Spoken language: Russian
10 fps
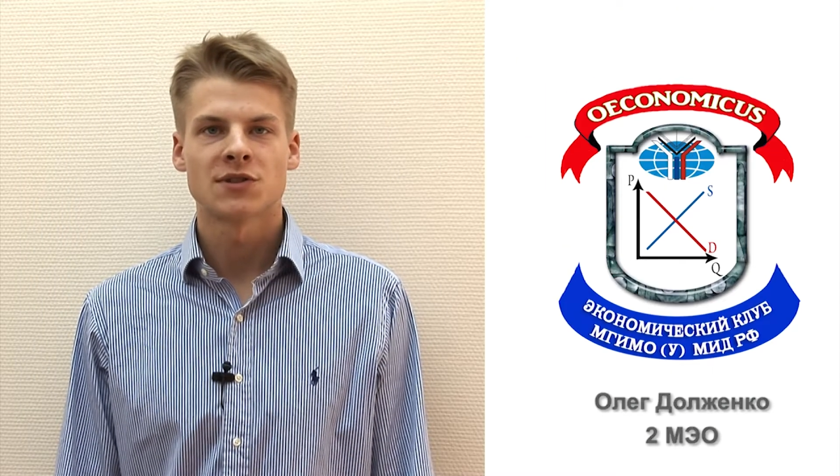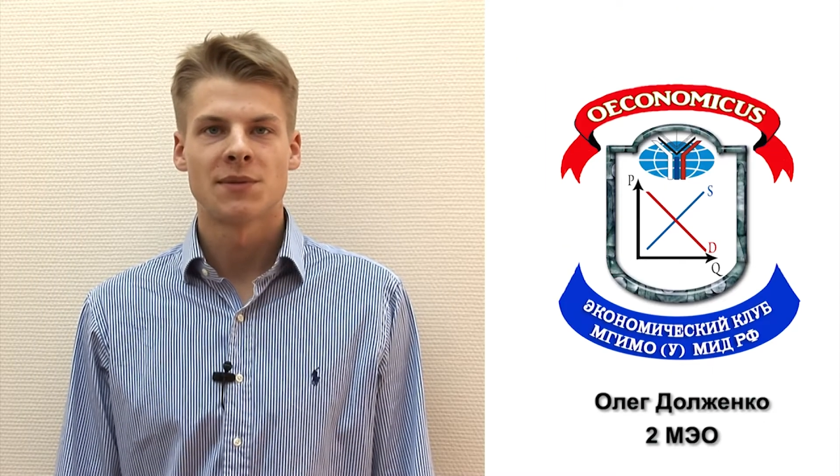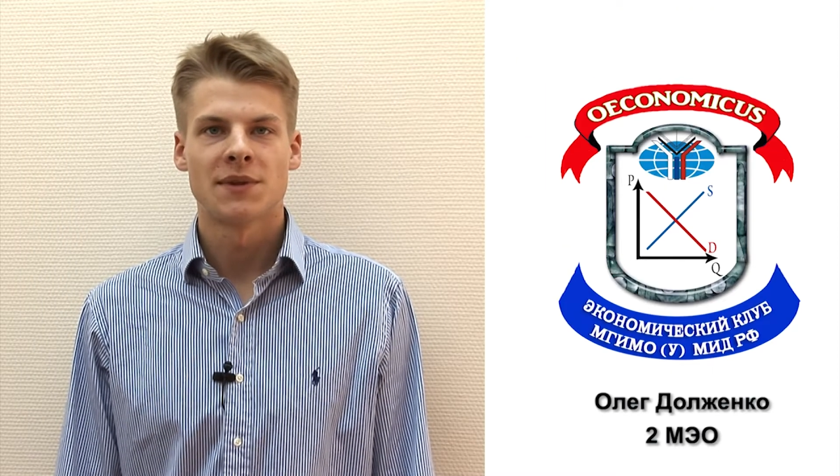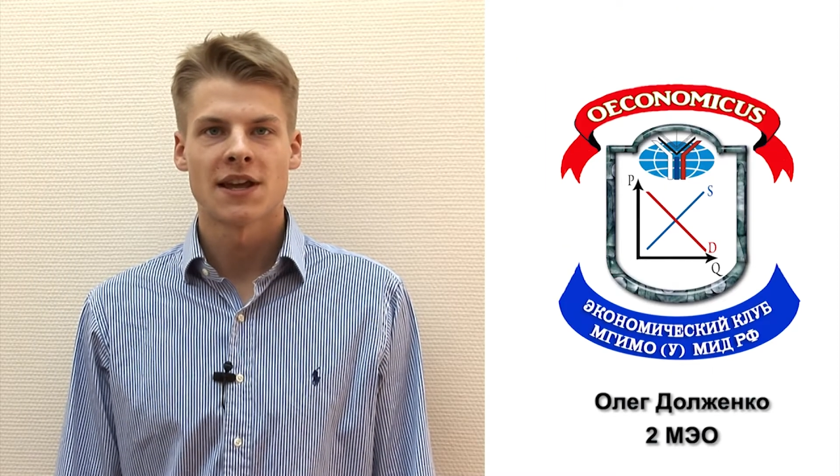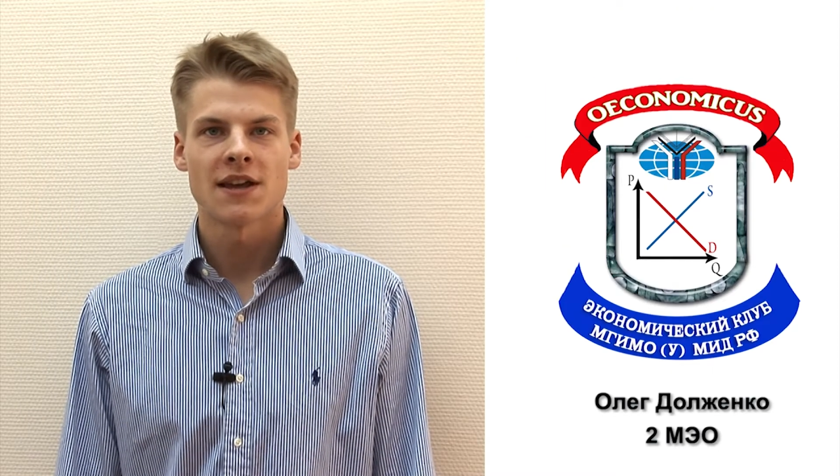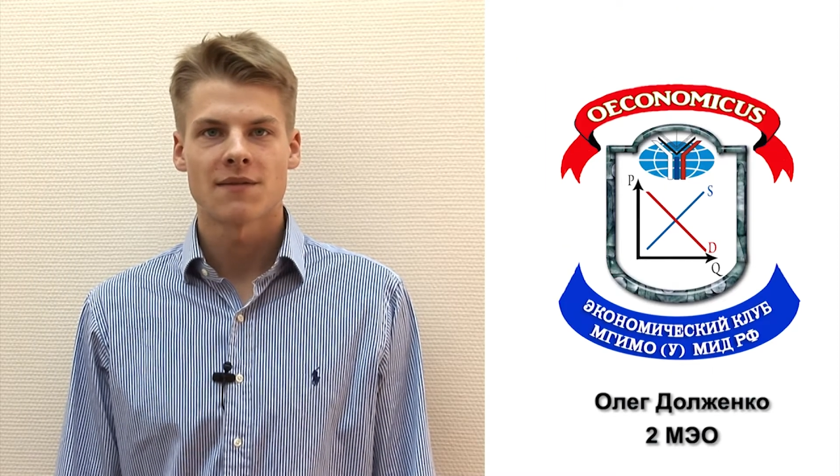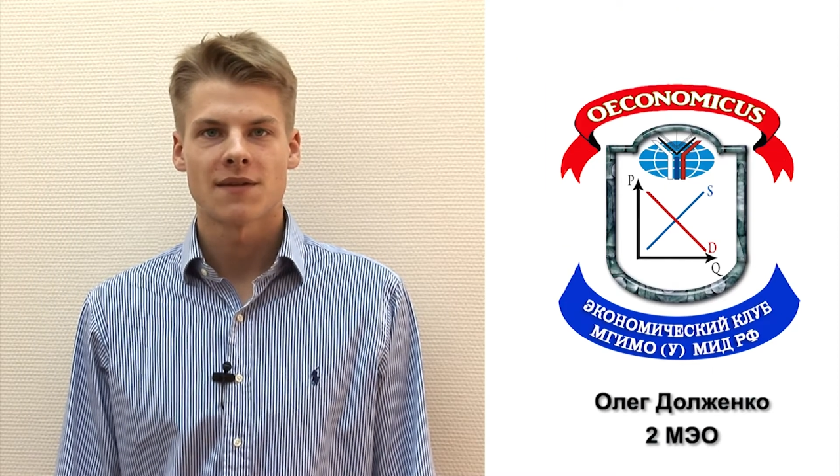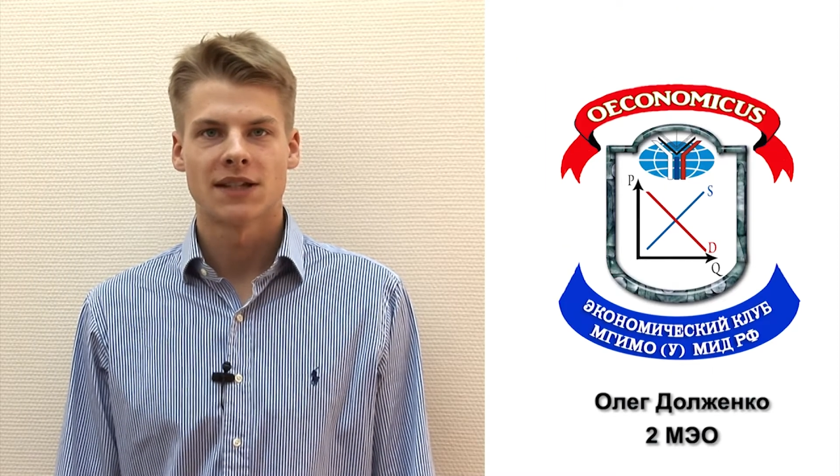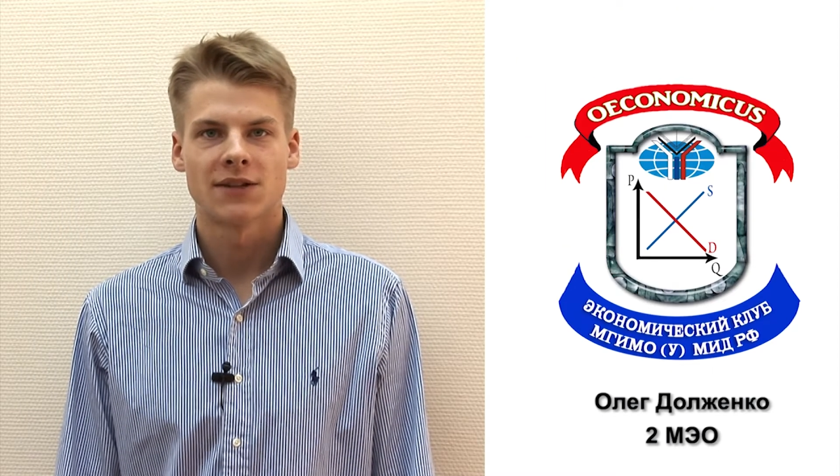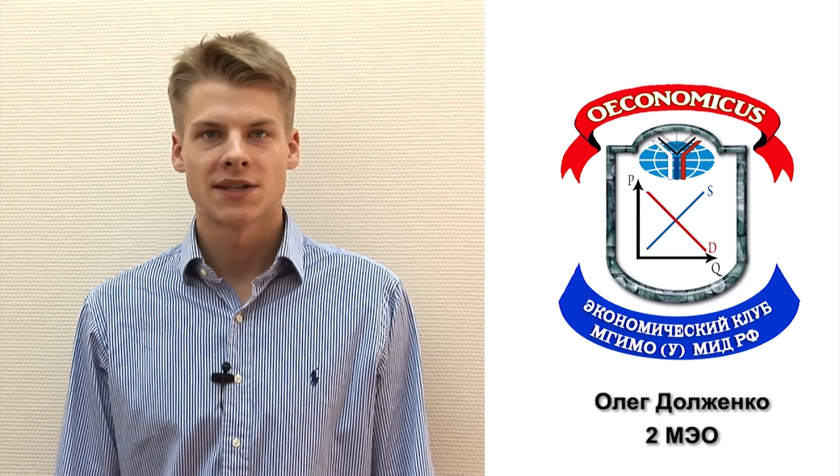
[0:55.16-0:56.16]
для меня –
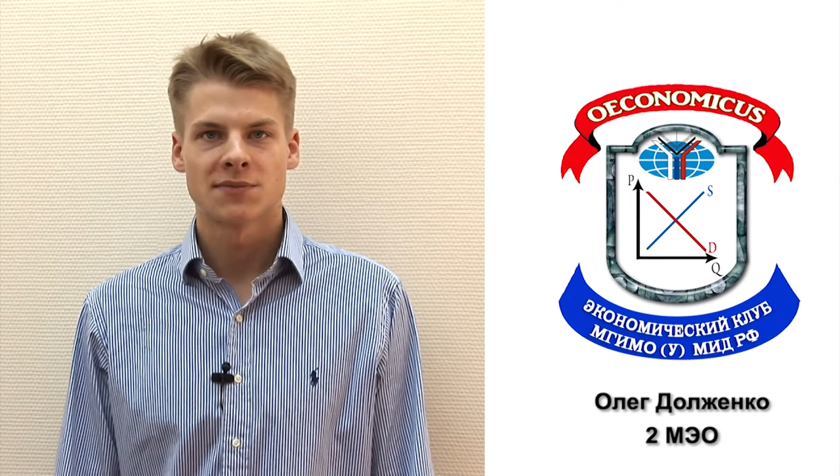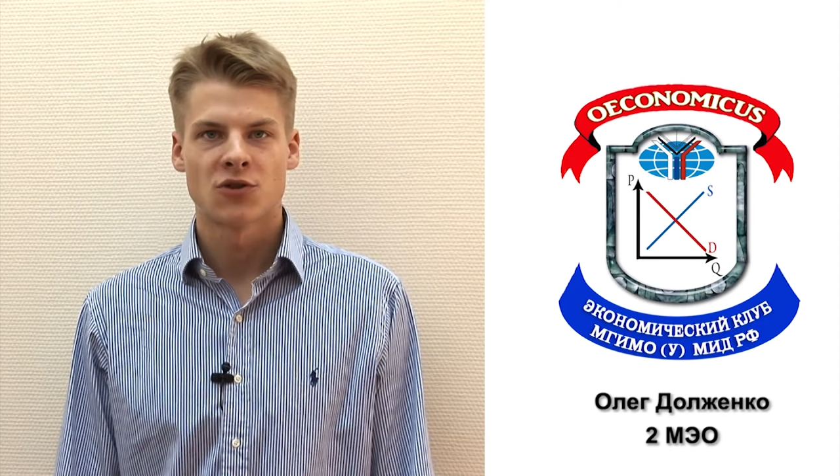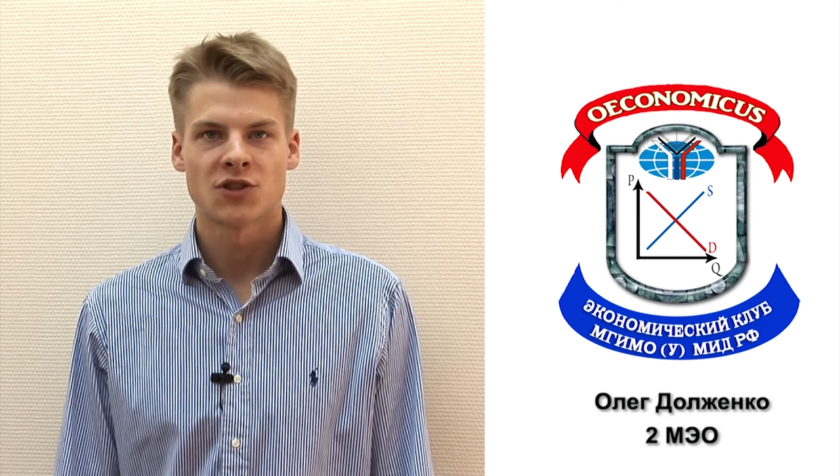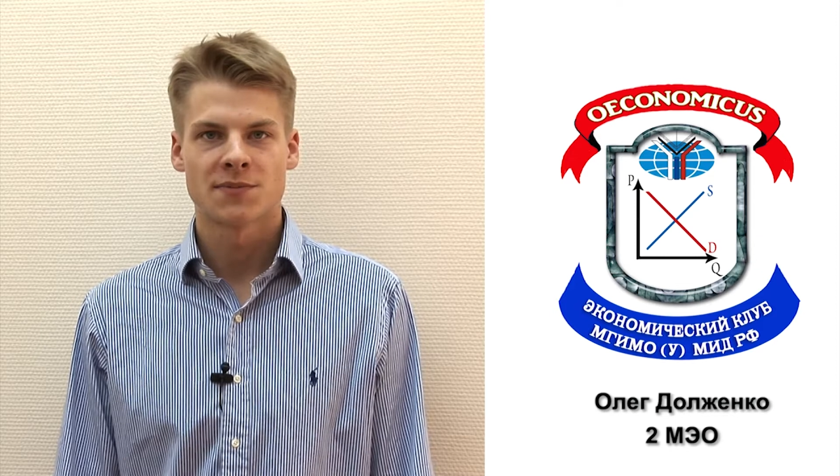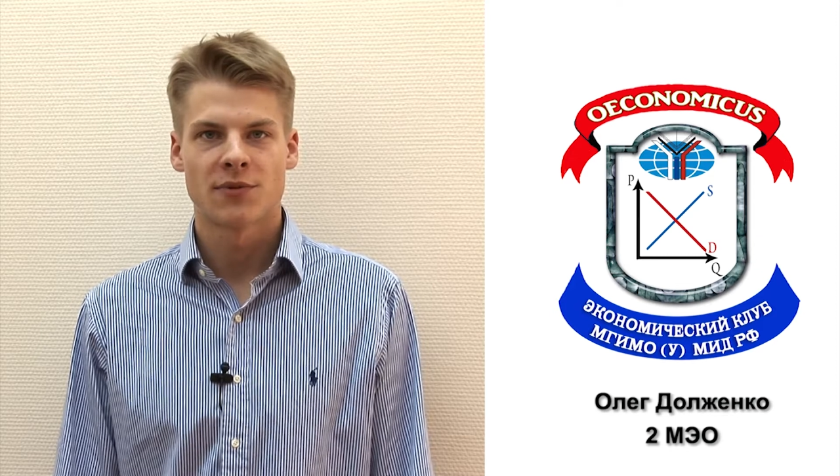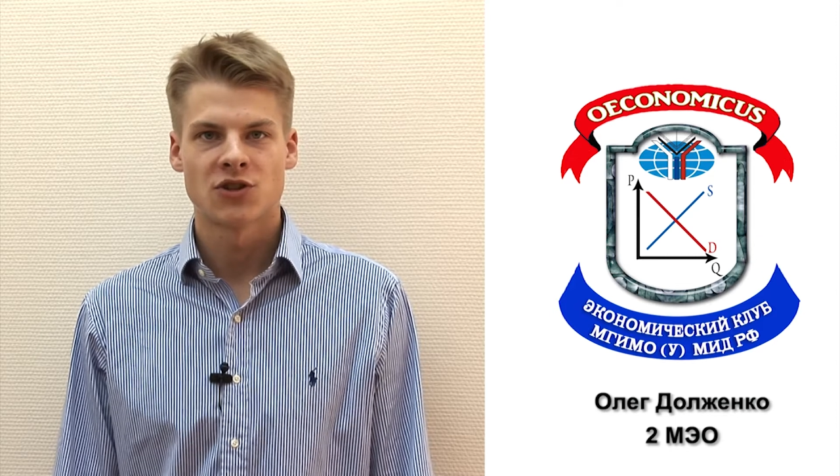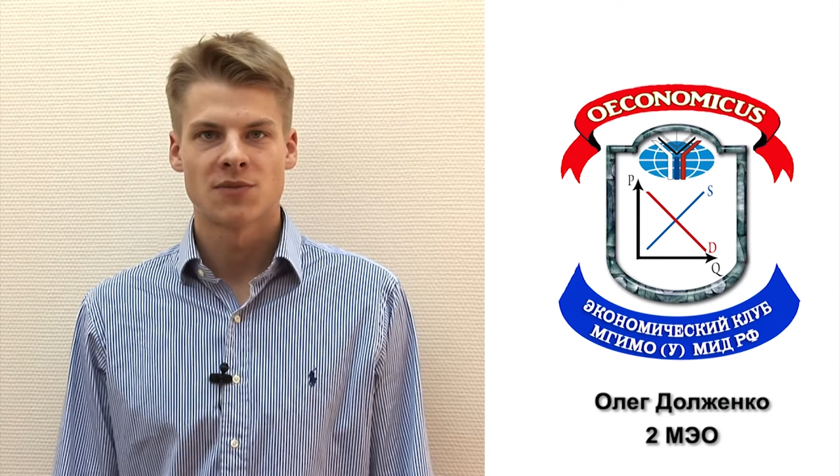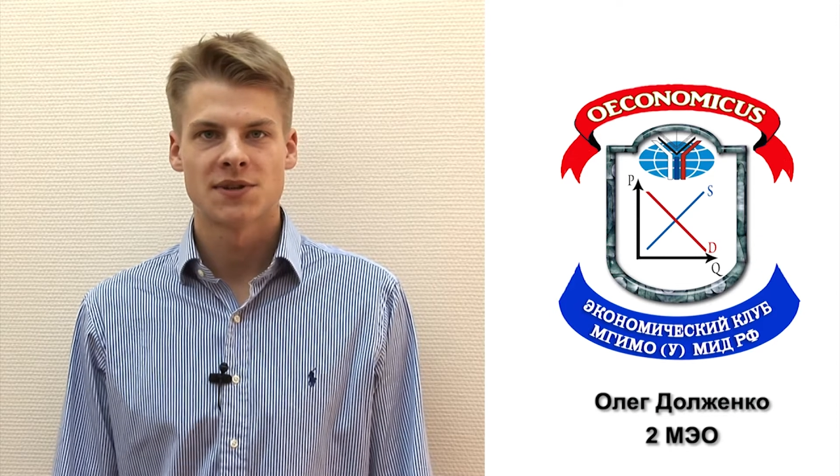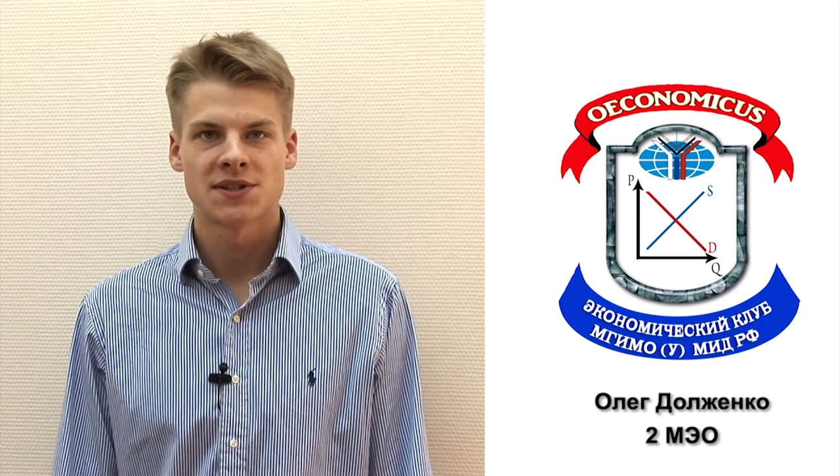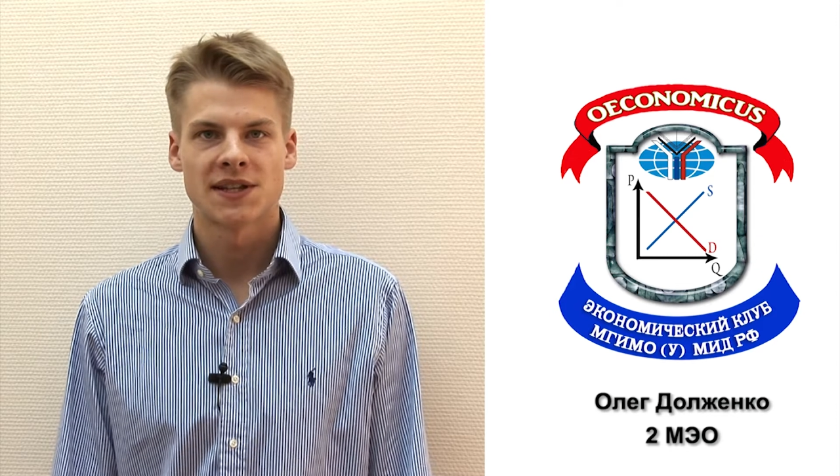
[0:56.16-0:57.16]
это возможность
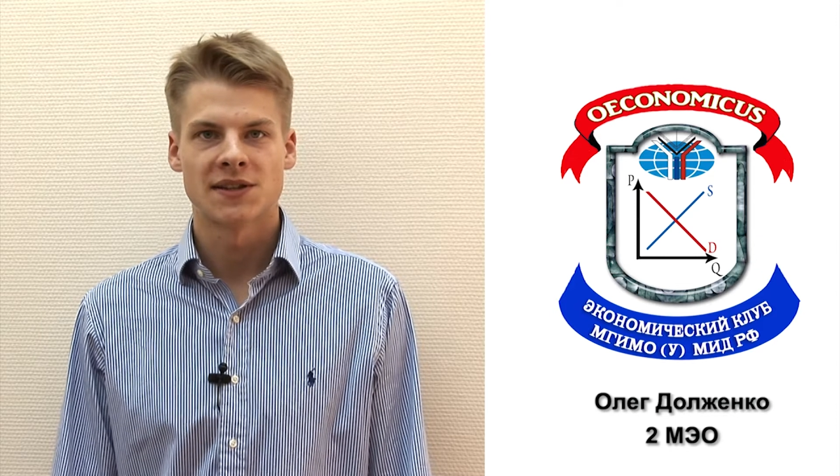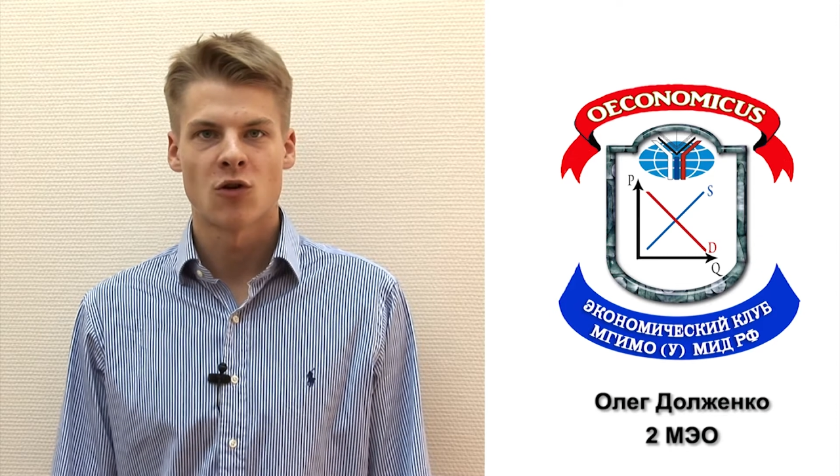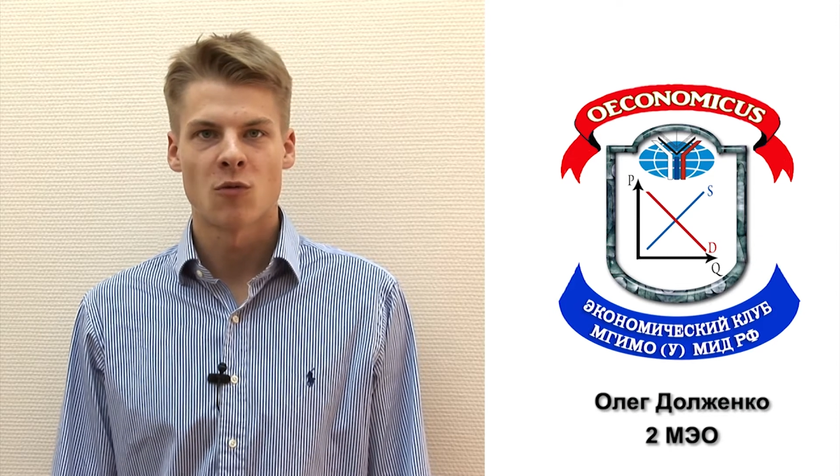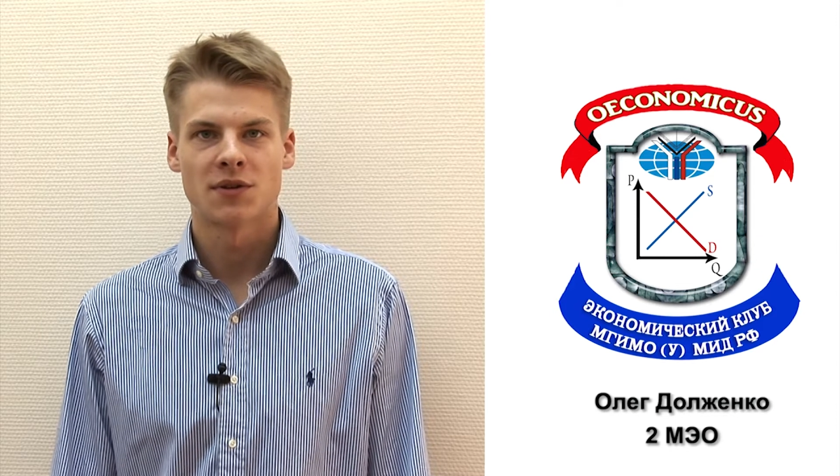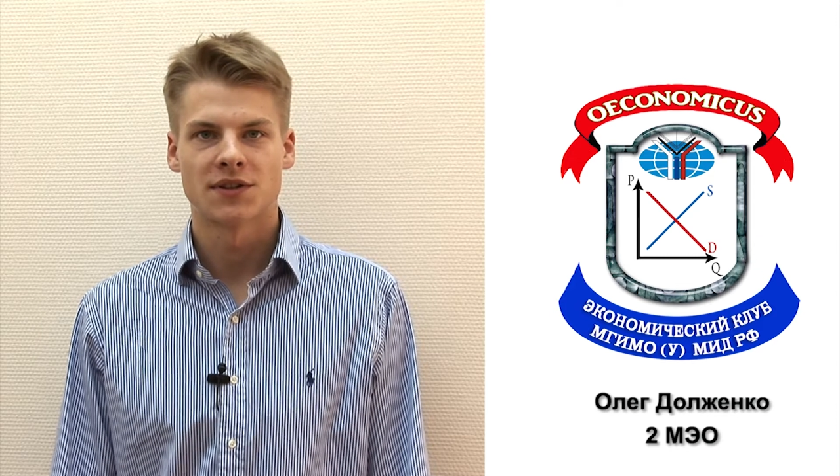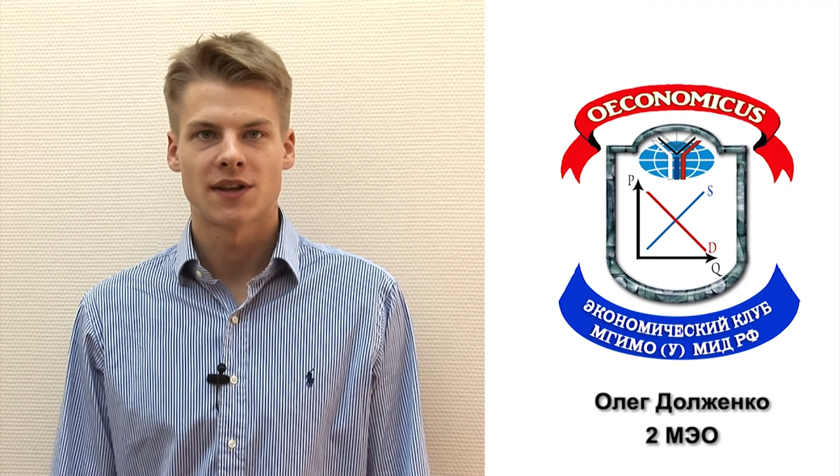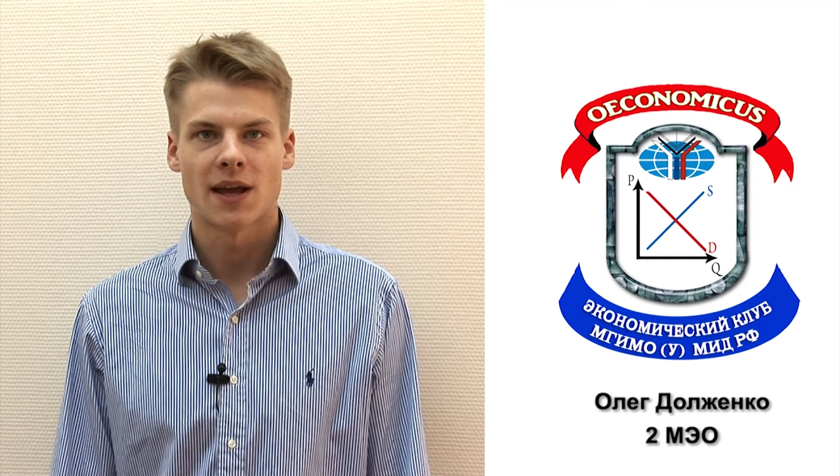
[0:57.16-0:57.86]
получить бесценный опыт